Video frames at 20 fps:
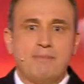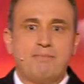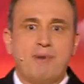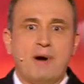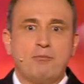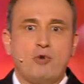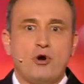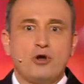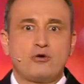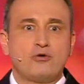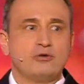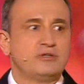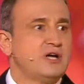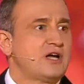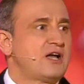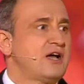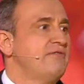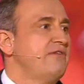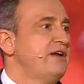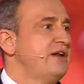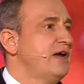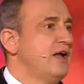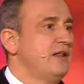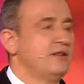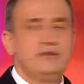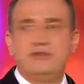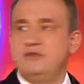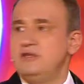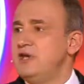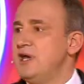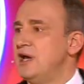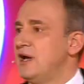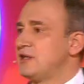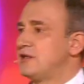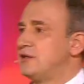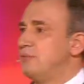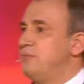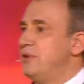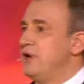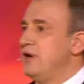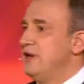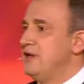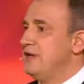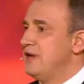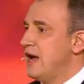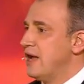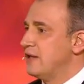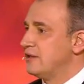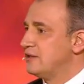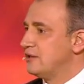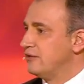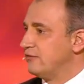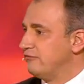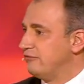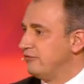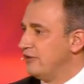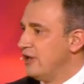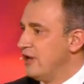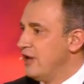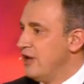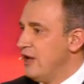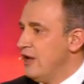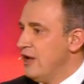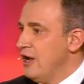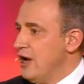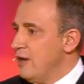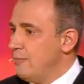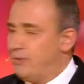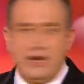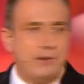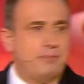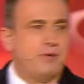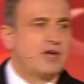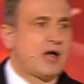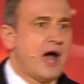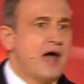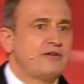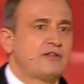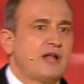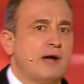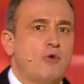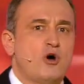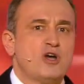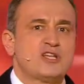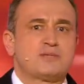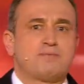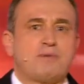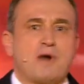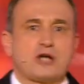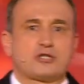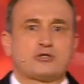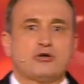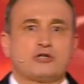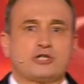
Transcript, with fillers: помойку доковырял, нет бриллиантов. Прибегаю домой, спрашиваю